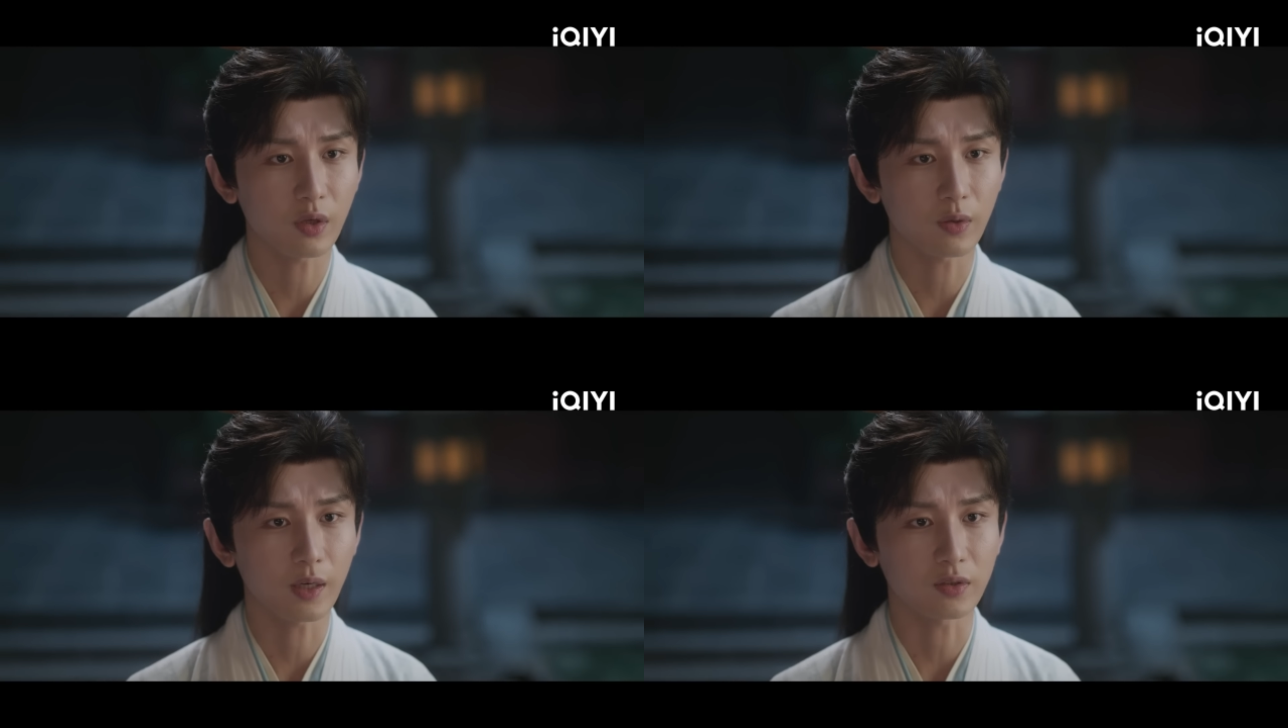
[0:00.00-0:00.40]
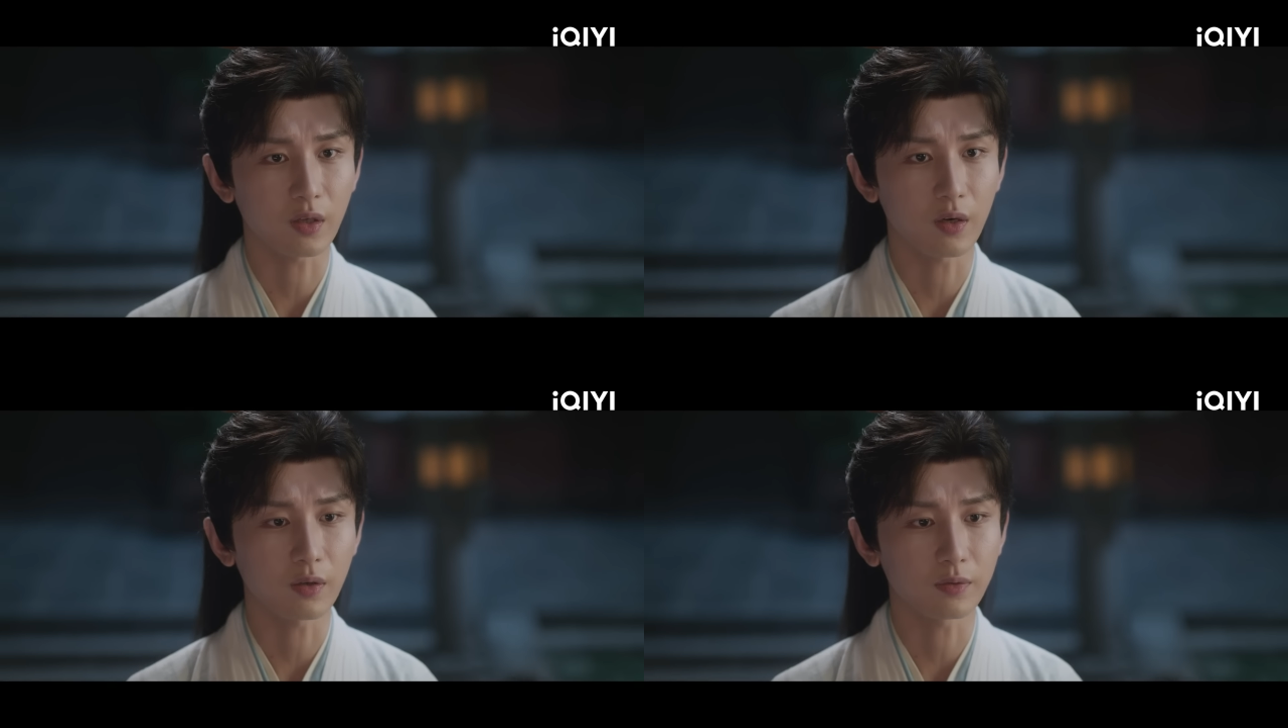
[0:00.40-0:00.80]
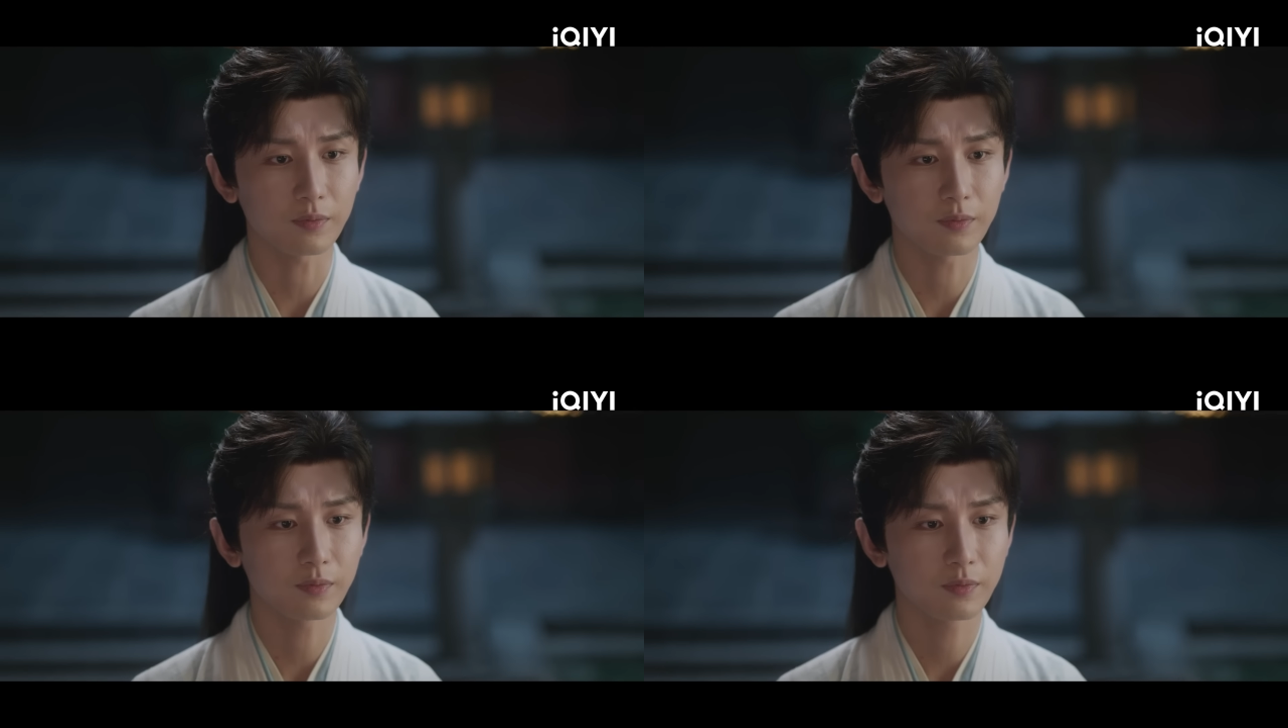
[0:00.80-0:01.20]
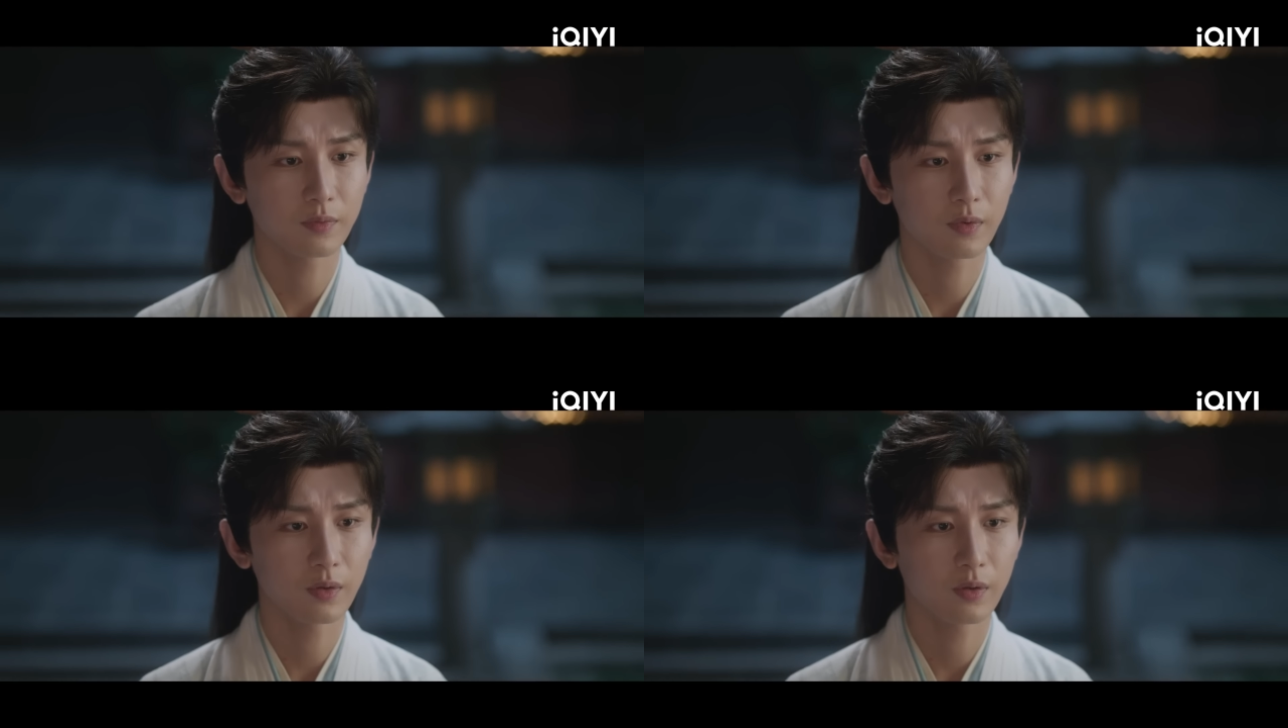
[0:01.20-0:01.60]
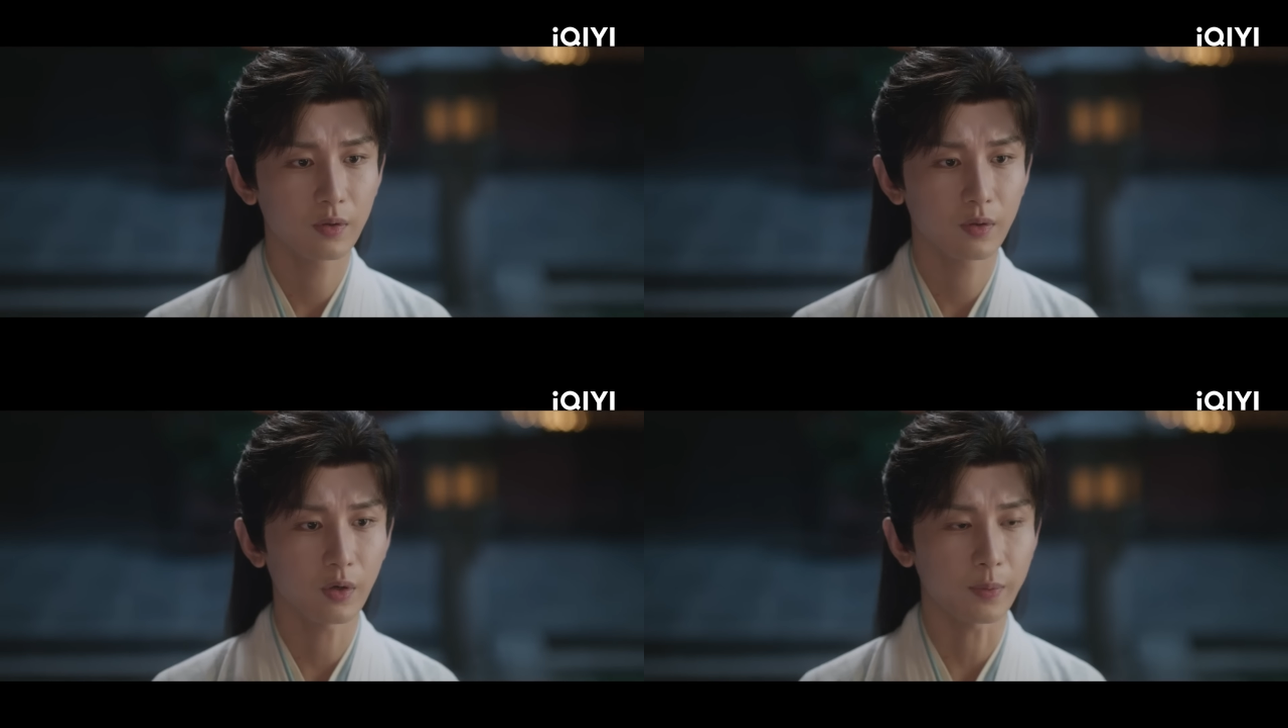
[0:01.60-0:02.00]
môn xong,
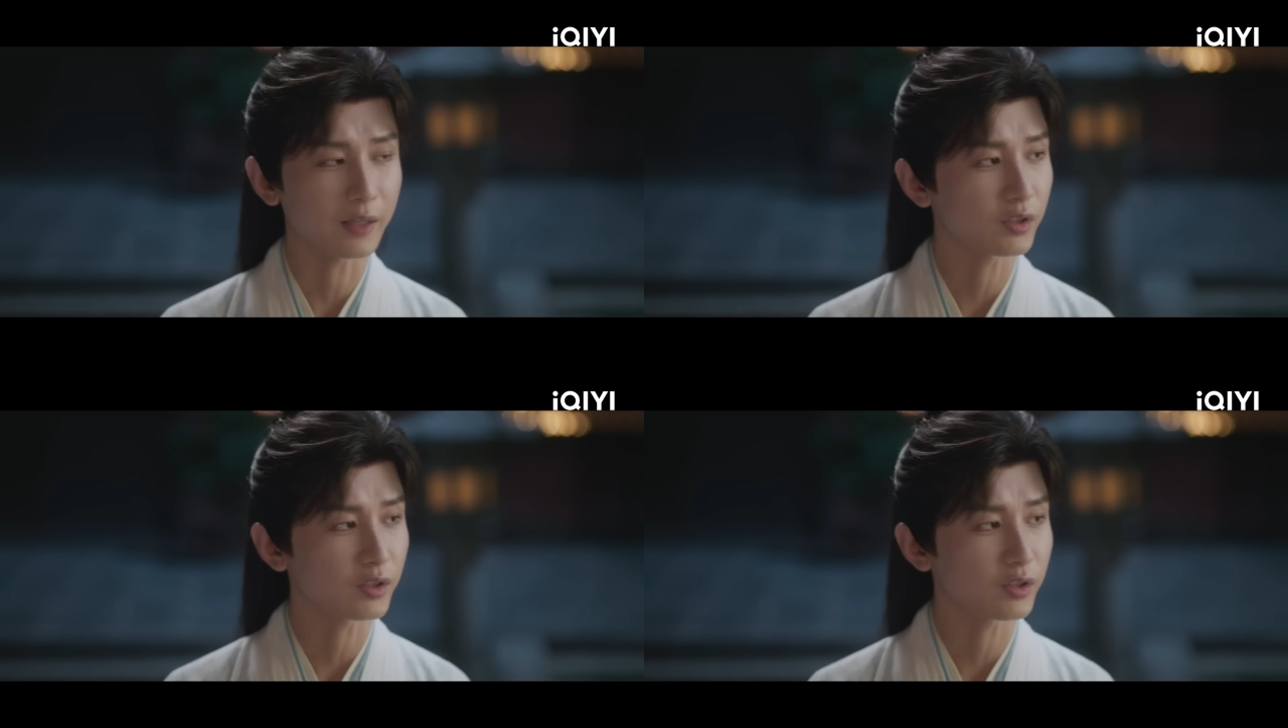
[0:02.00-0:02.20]
sẽ